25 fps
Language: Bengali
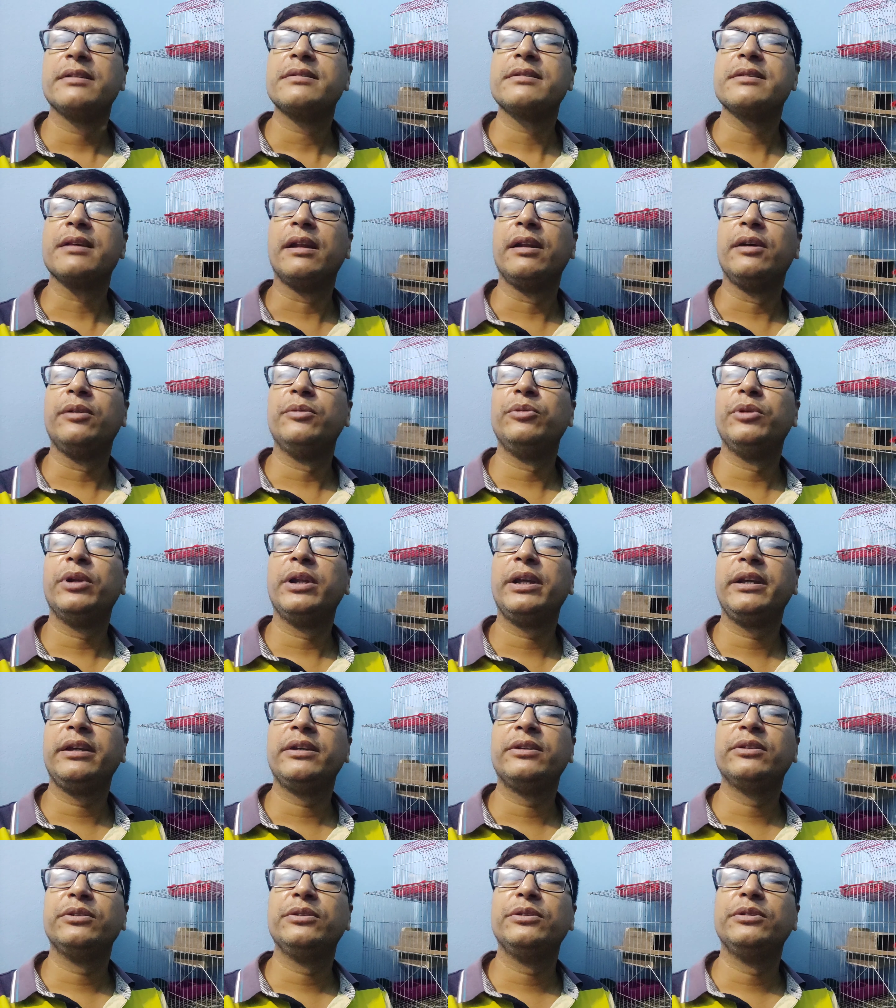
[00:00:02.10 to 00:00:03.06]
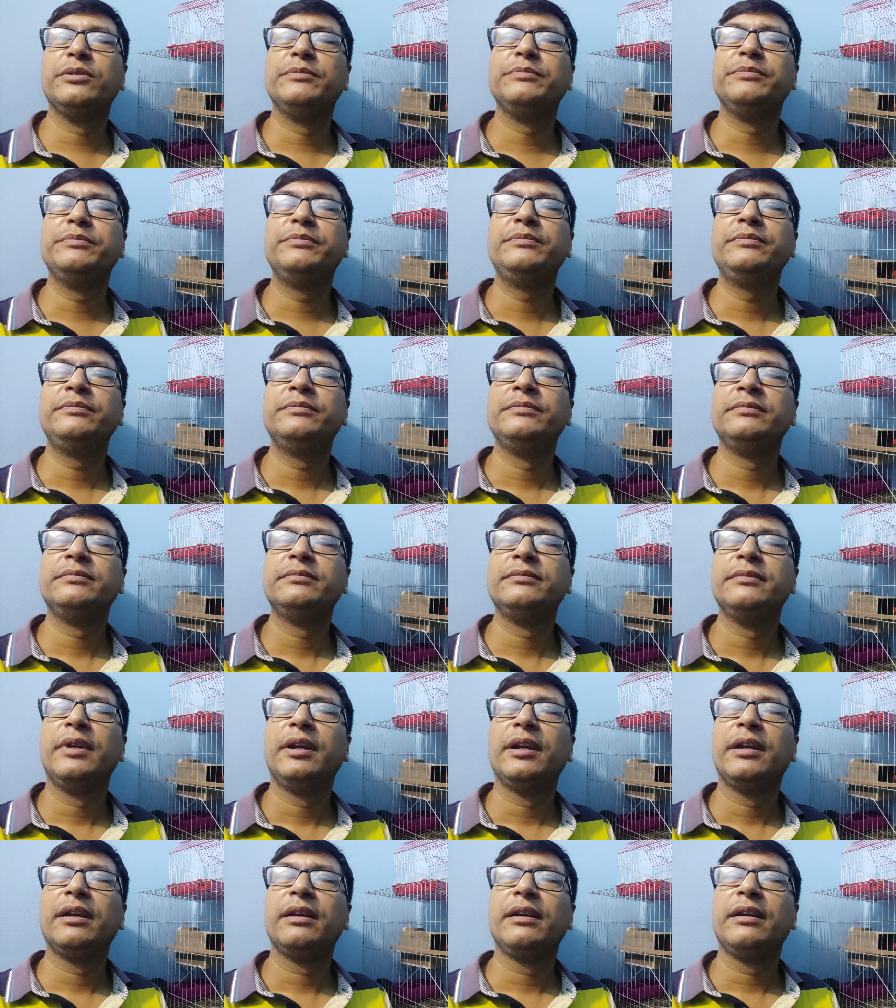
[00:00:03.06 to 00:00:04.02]
সালাম আলাইকুম
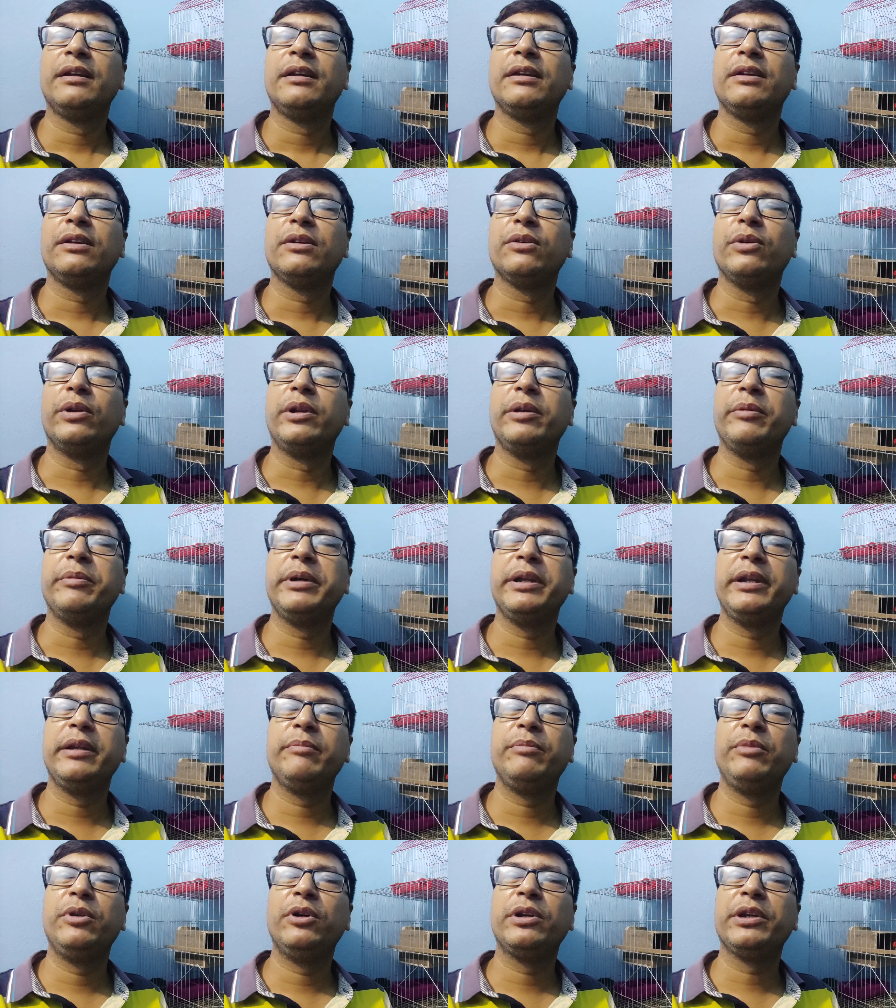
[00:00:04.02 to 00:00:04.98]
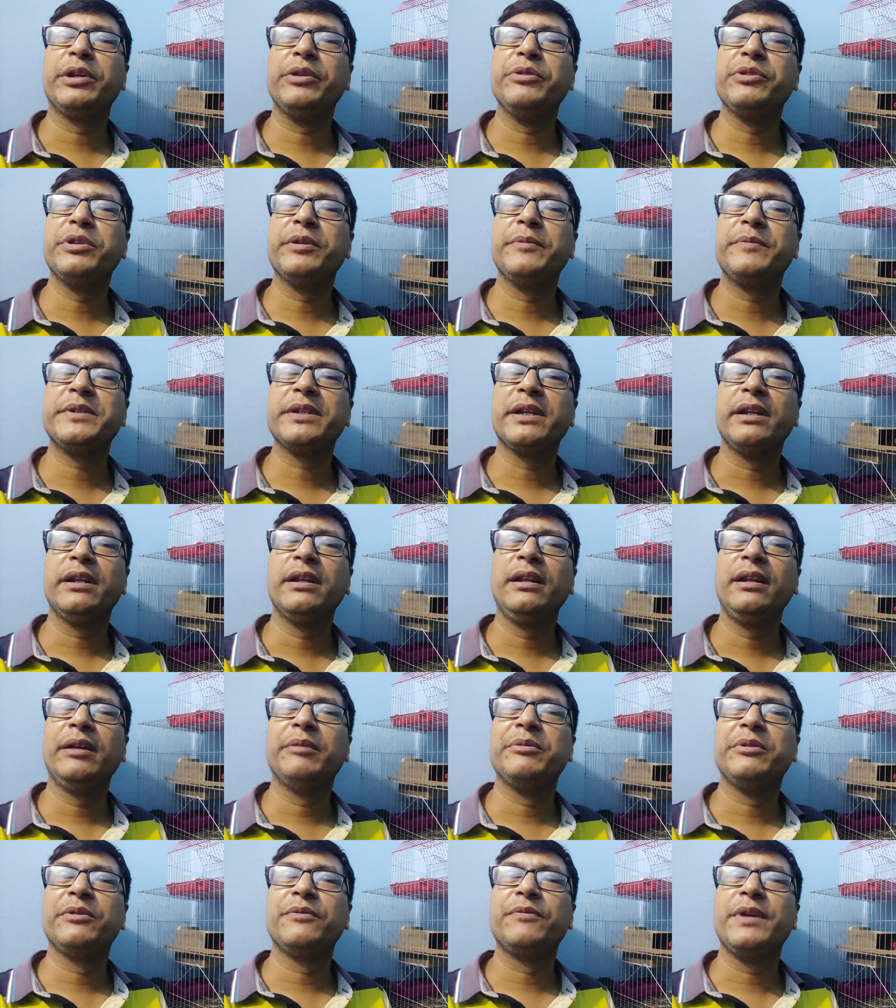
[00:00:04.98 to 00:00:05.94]
ঘরে বাইরে ব্লগ ইউটিউব চ্যানেল
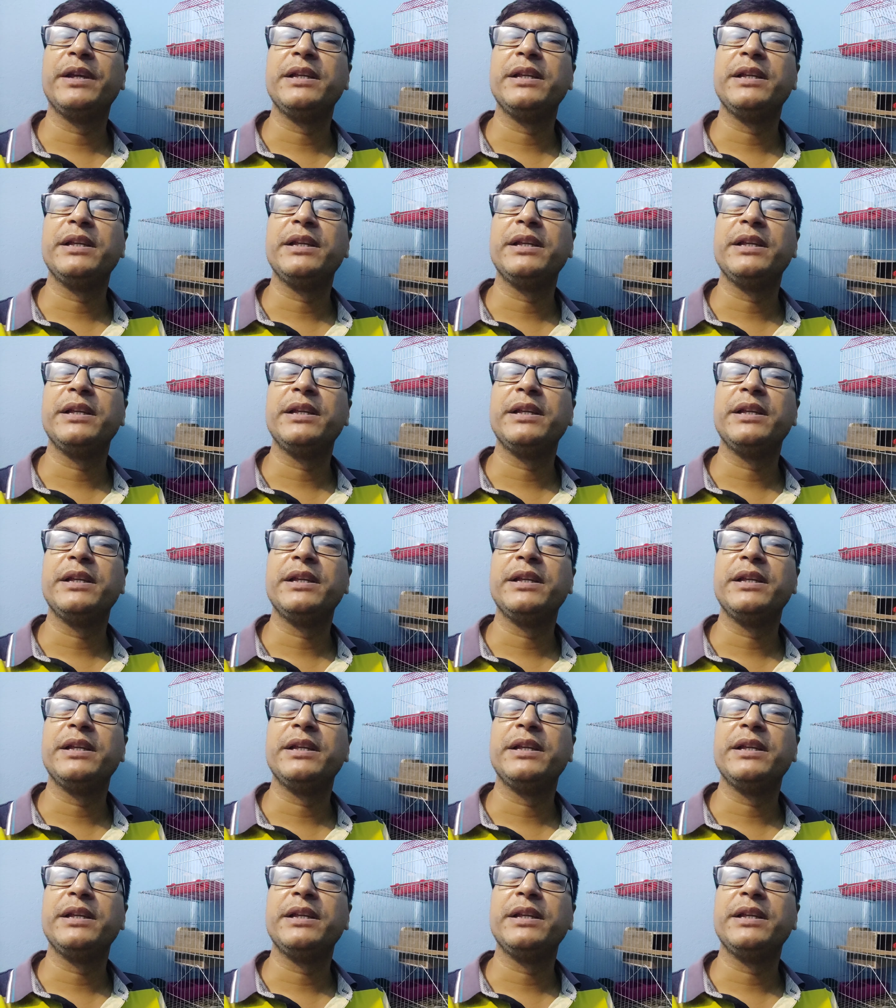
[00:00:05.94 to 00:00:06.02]
এবং